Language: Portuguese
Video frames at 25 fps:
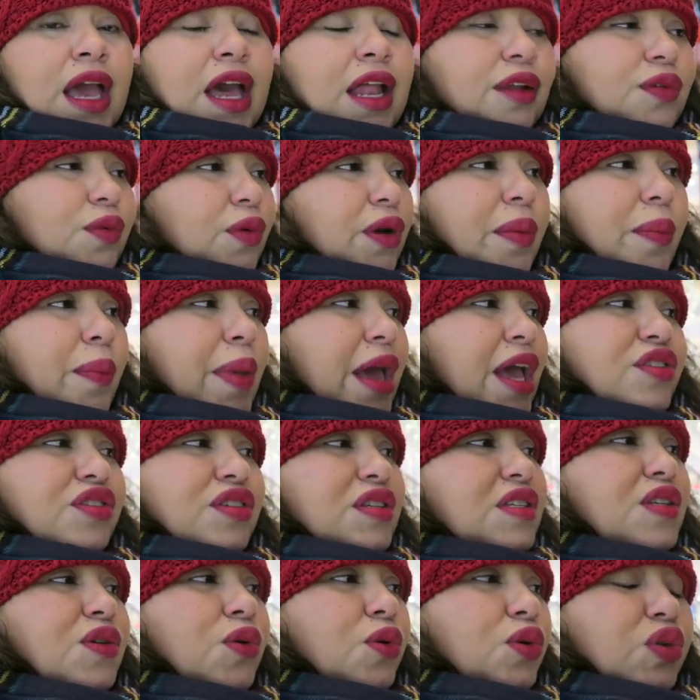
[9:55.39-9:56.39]
Ela nunca
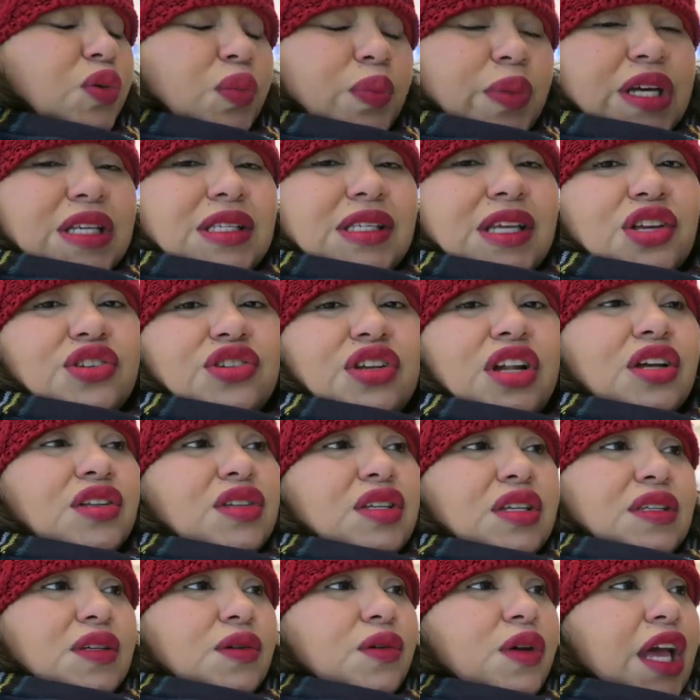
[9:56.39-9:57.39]
pede assim outro presente, ela
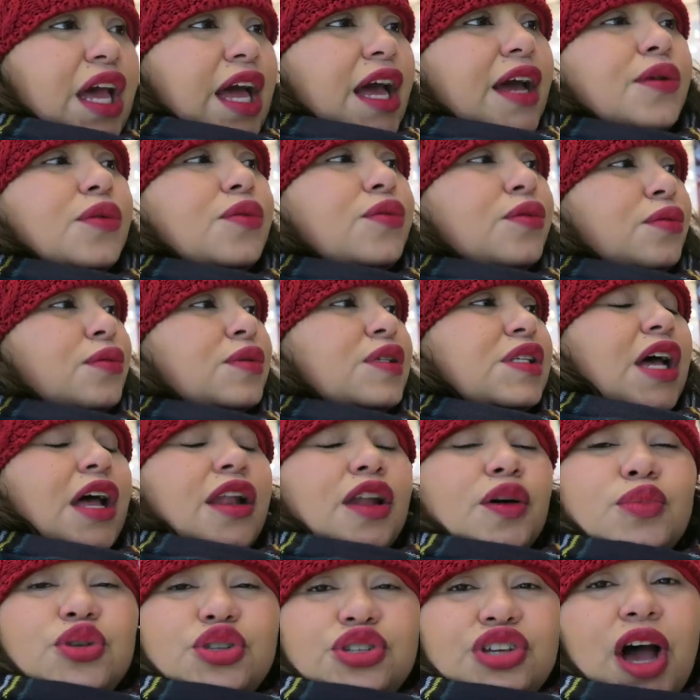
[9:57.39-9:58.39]
diz, eu quero
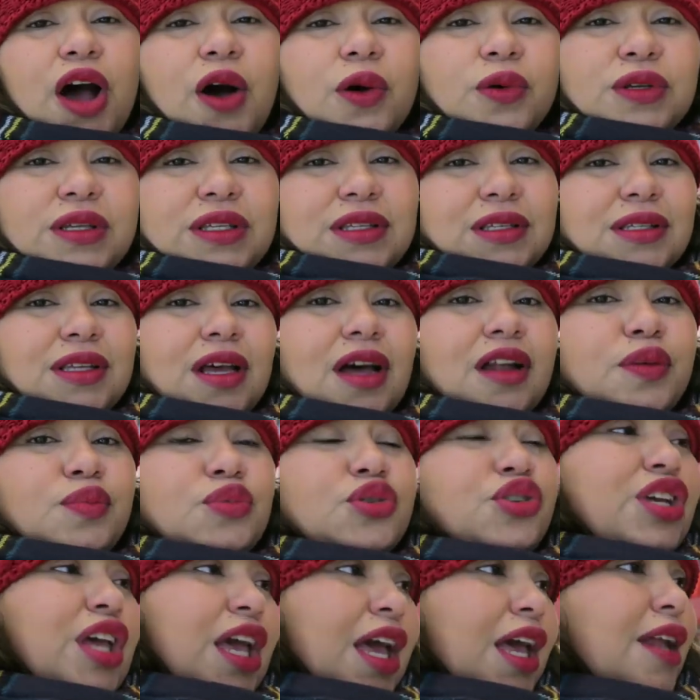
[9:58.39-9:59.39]
salame de alce,
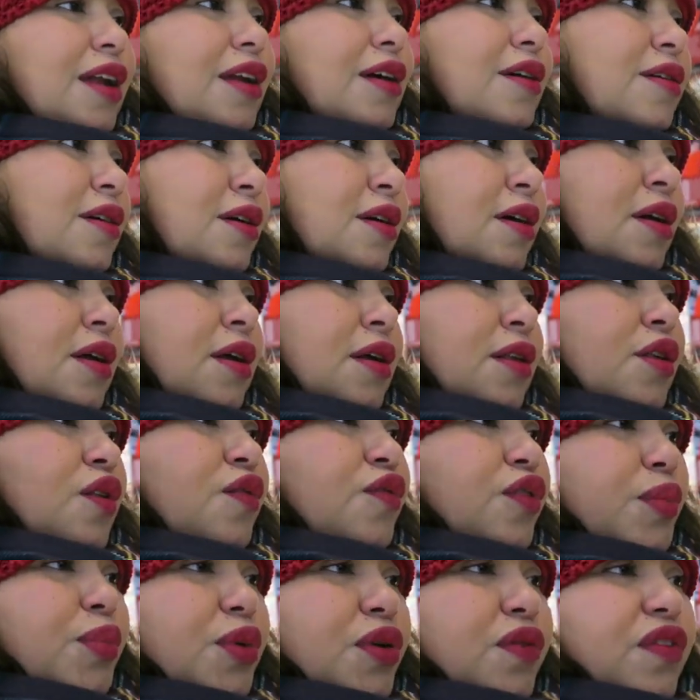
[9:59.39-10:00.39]
salame de rena.
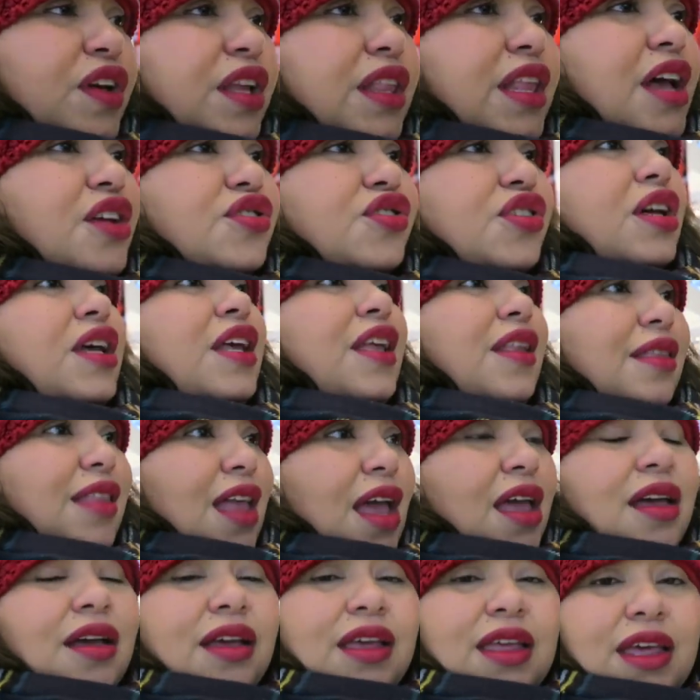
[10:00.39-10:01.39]
Então vou aproveitar já que
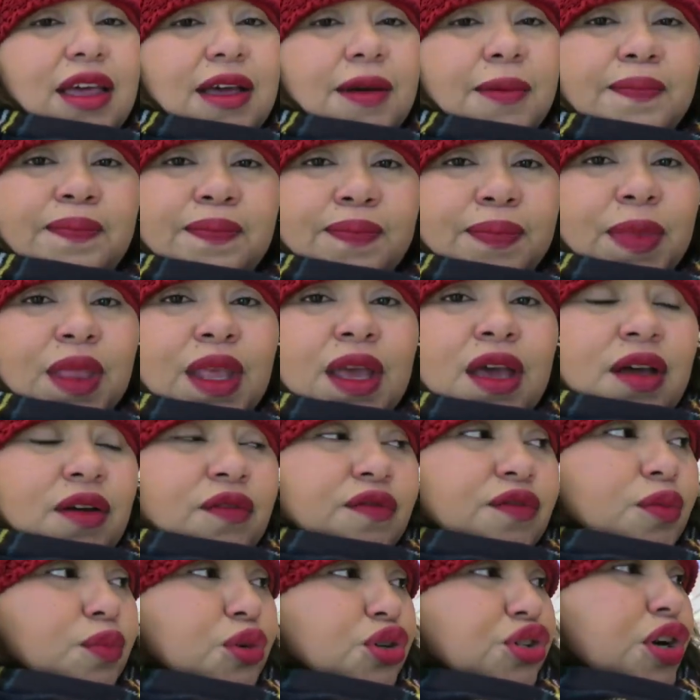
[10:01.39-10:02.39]
tem aqui,
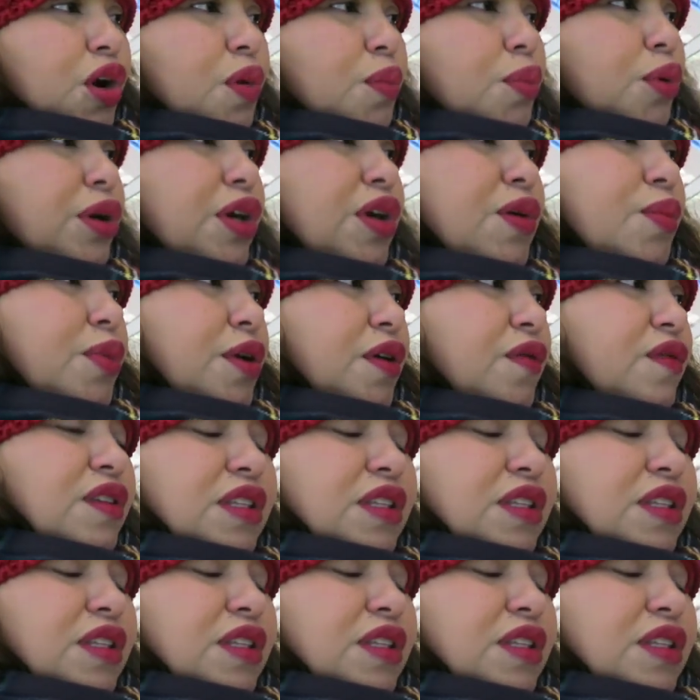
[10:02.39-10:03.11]
vou mostrar um pouquinho pra